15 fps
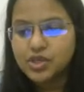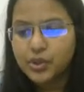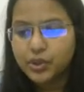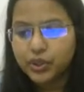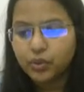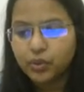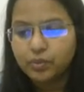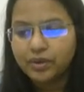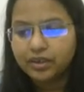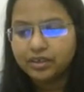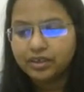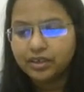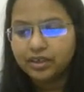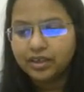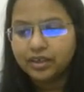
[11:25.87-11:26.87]
यूट्यूब
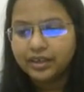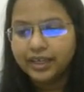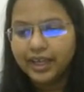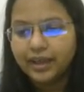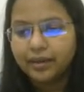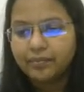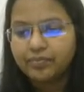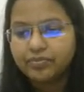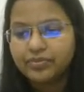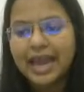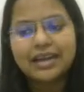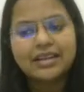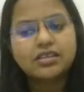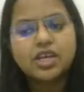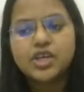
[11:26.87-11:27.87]
ठीक है
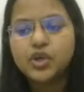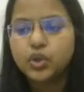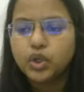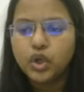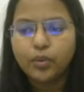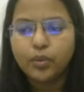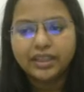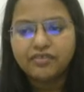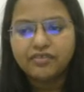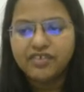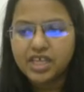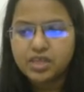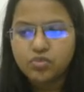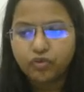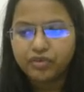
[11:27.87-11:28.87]
दैट इज़ द यूट्यूब एंड द
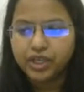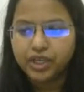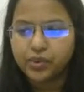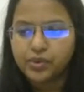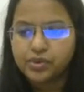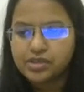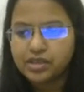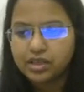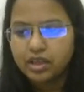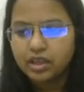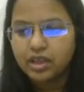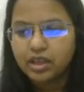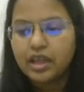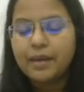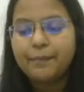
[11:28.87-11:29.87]
फेसबुक
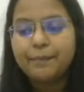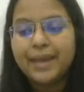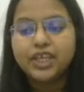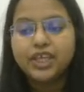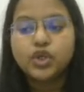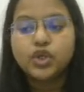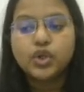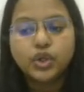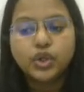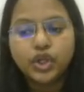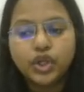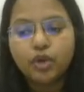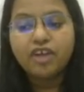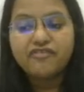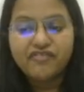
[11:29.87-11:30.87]
वीडियोज़ मैं
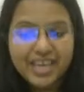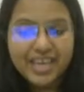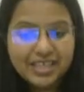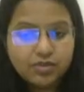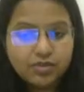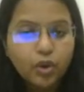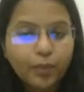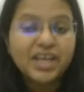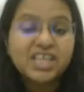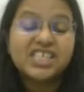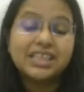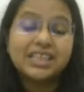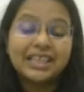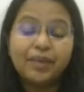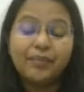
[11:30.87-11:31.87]
यूट्यूब और फेसबुक पर
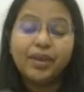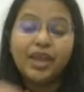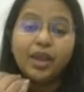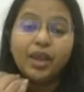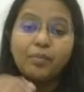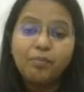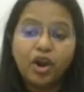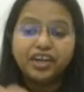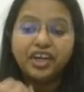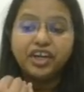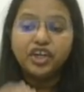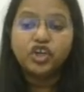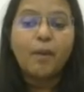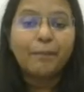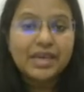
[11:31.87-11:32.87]
जितने भी
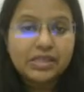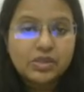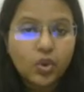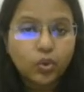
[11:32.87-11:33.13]
इंपॉर्टेंट टॉपिक्स